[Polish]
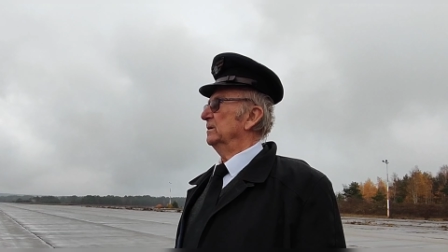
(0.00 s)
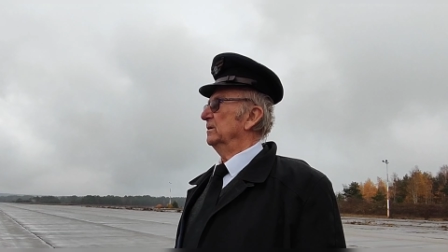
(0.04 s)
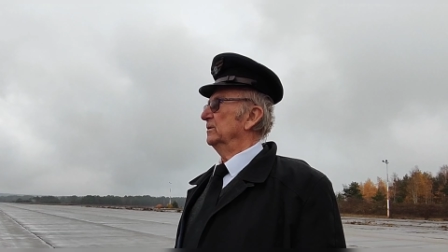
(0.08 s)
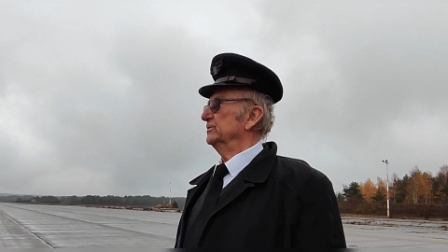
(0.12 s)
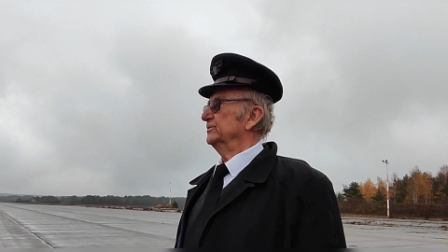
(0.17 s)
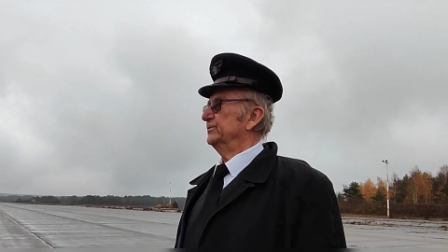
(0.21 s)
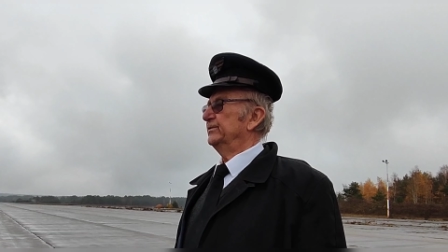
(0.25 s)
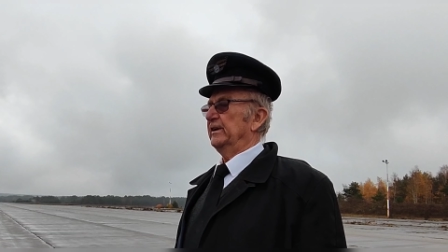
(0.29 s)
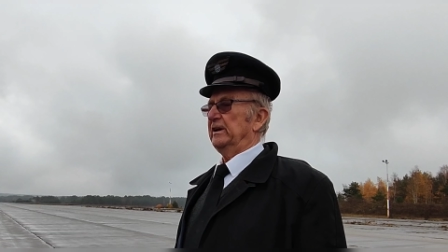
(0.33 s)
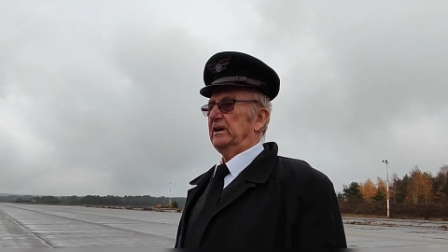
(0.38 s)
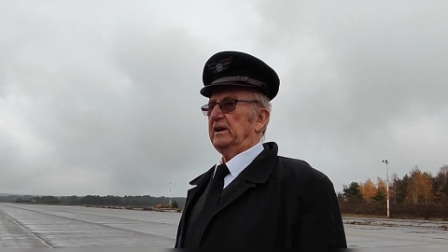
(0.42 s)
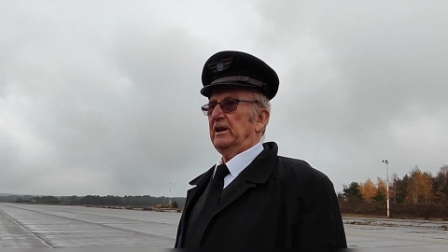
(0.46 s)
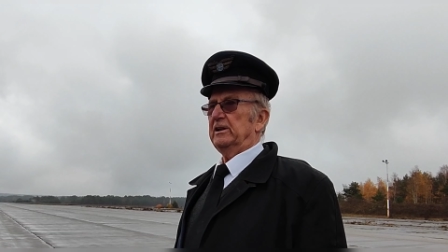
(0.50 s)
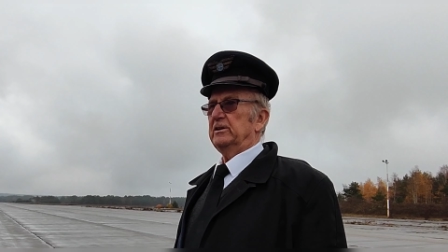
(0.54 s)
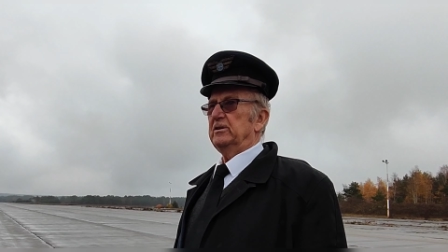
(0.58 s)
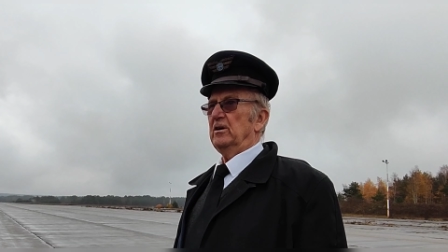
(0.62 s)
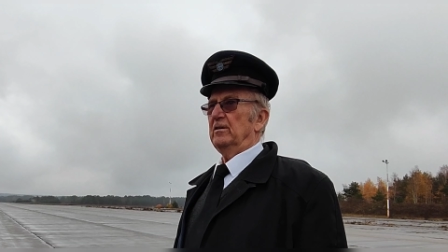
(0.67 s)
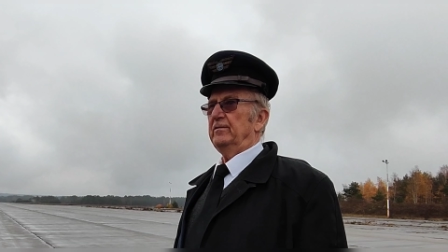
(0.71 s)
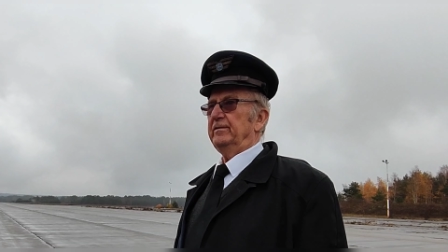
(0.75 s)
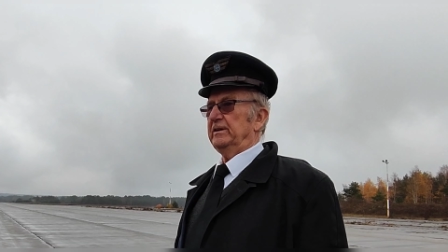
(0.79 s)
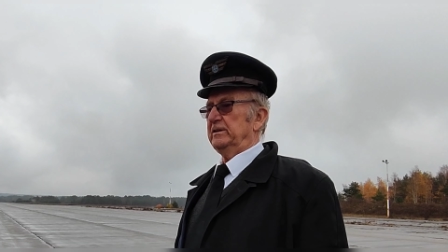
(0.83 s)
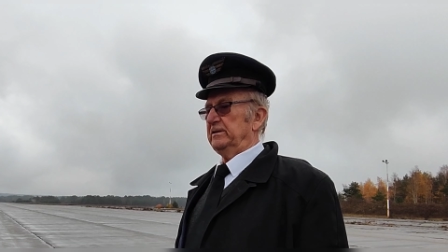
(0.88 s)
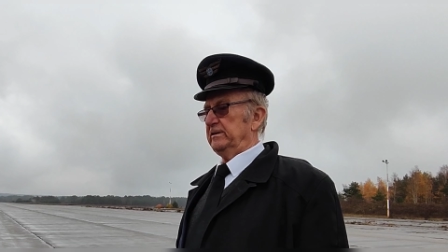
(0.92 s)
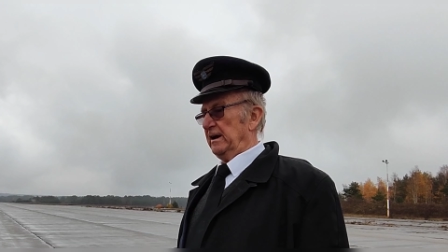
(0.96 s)

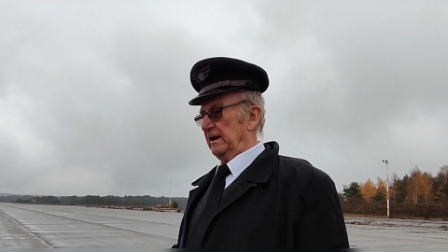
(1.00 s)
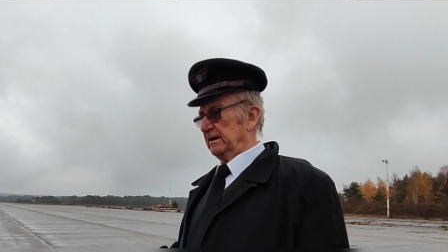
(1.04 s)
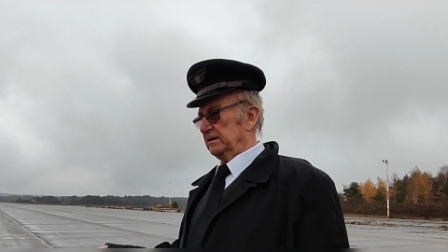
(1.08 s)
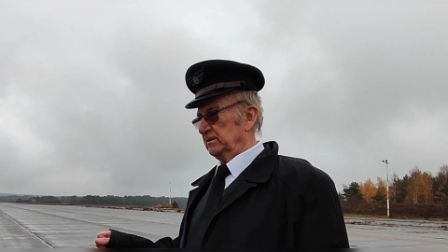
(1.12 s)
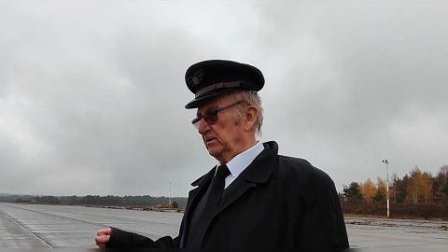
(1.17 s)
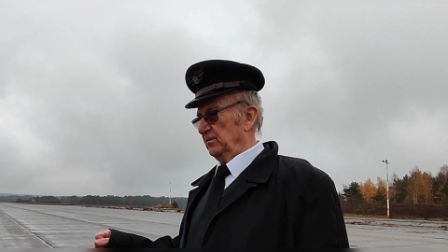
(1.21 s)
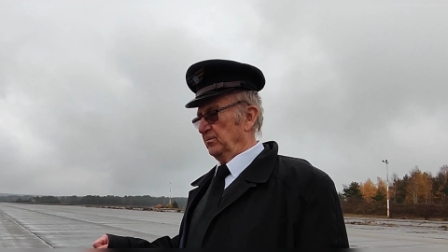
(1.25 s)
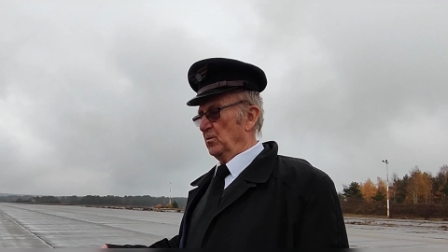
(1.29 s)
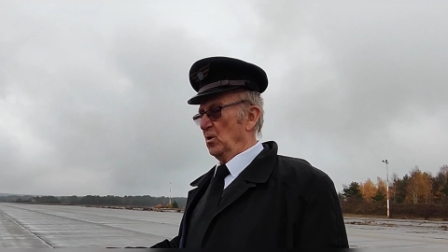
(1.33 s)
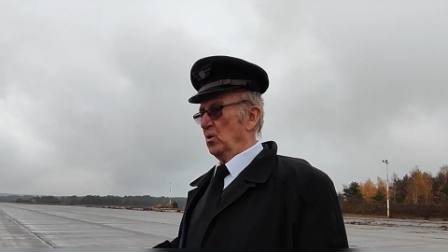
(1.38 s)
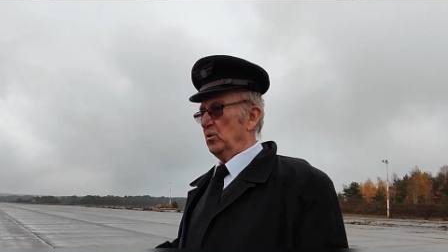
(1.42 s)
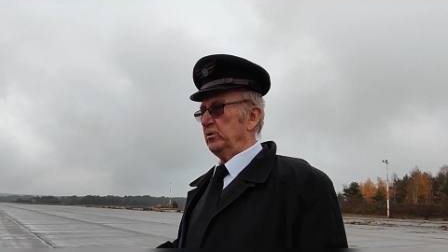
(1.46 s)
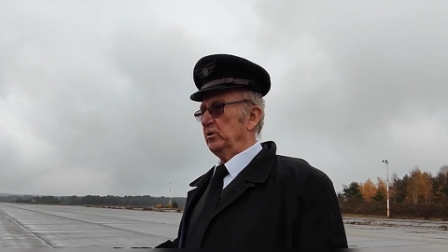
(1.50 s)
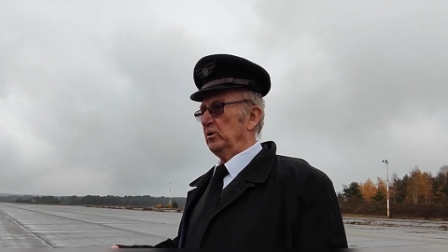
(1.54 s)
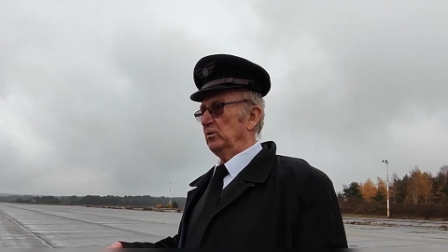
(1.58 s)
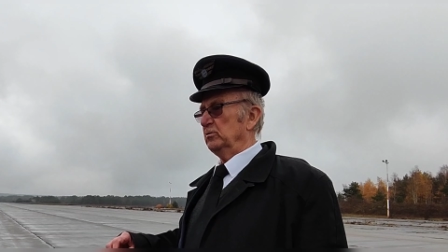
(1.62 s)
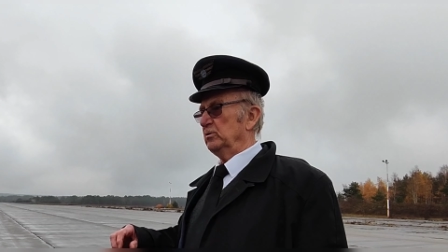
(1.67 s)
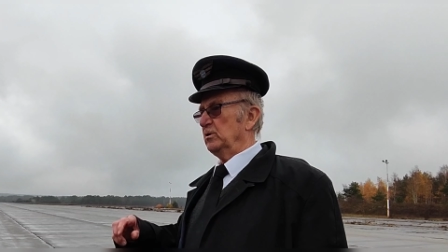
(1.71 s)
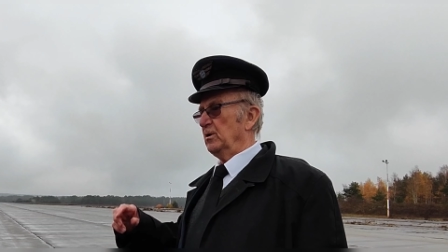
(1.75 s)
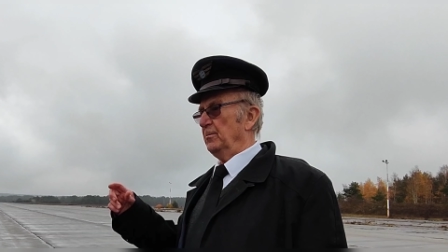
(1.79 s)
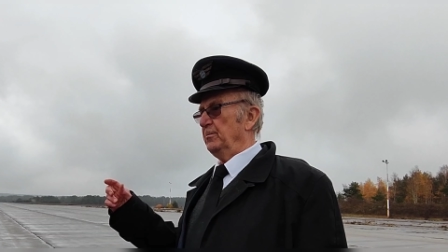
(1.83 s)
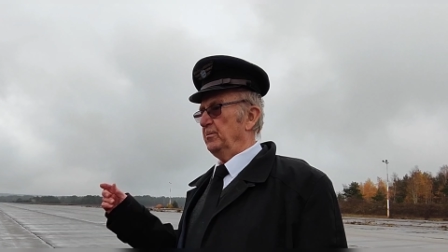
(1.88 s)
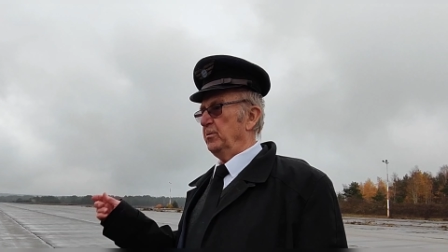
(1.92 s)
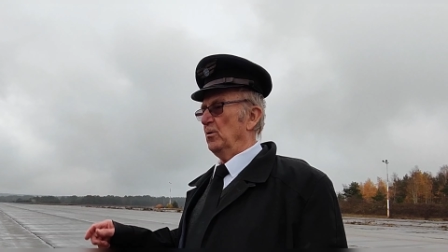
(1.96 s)
oświetleniowe, to jak
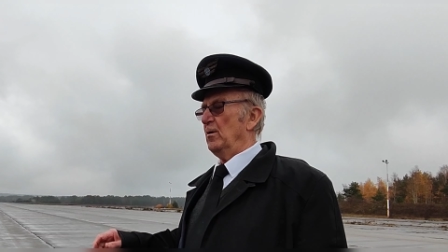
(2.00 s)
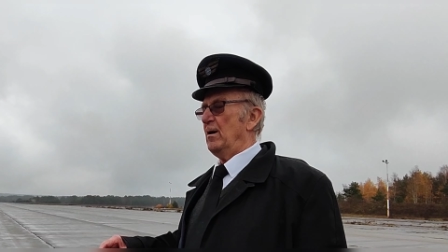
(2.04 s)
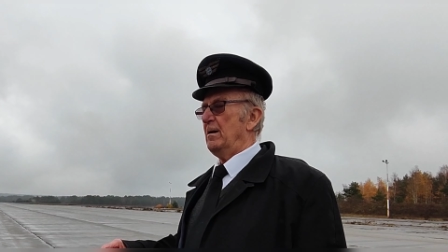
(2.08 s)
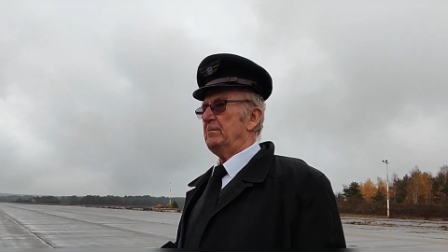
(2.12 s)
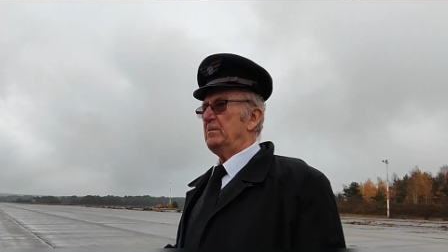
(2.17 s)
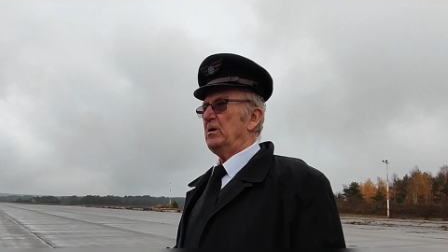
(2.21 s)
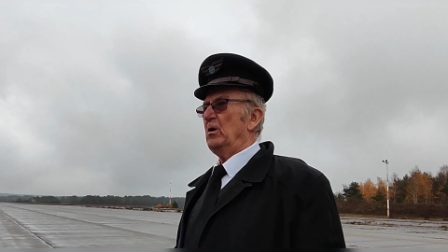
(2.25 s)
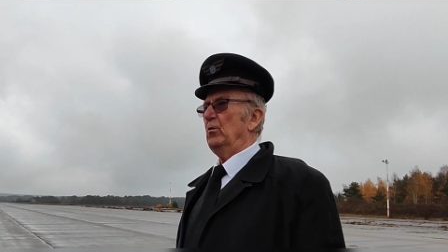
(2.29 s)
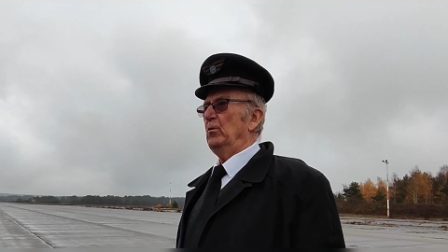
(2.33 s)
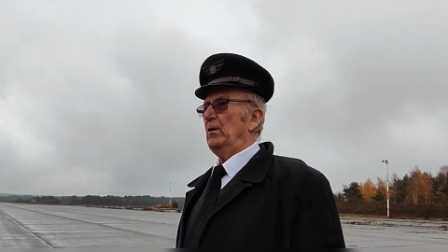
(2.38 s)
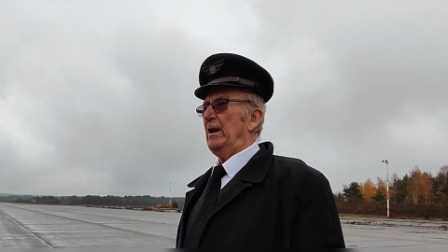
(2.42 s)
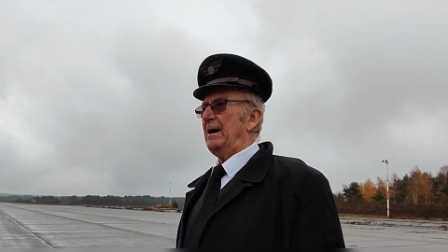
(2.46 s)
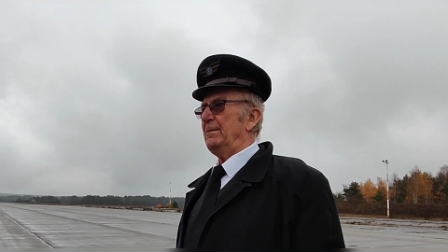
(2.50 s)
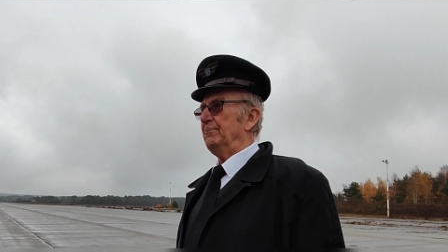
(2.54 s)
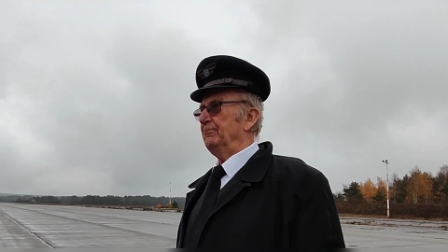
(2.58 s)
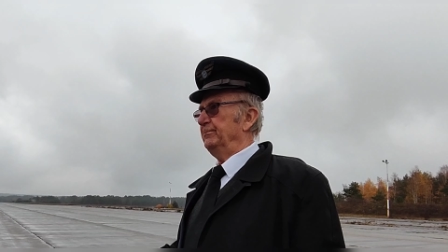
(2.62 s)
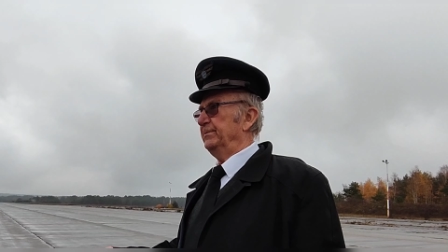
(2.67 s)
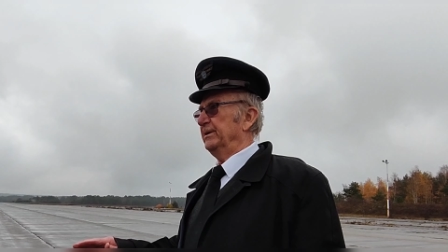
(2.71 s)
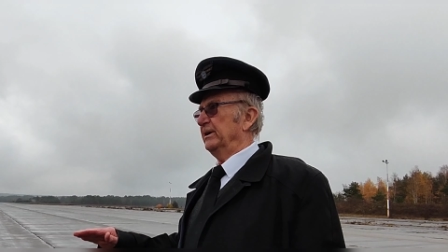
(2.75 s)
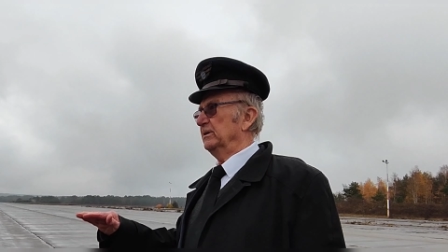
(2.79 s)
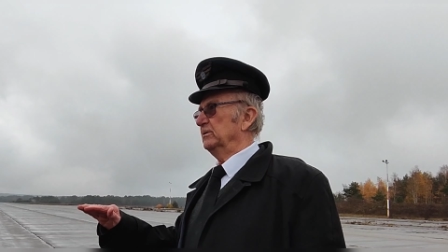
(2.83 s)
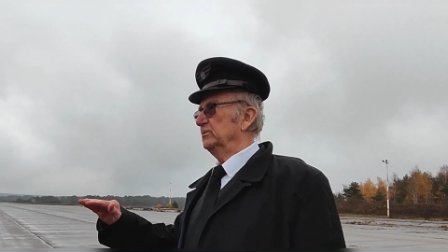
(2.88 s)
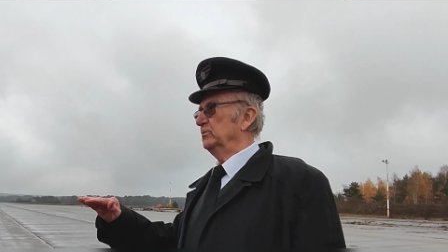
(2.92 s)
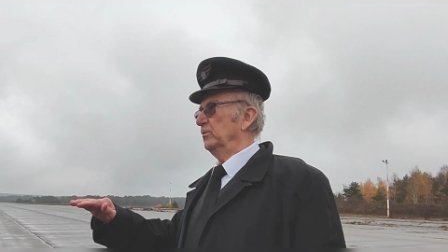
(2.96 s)
dmuchnął, to połamał lampy.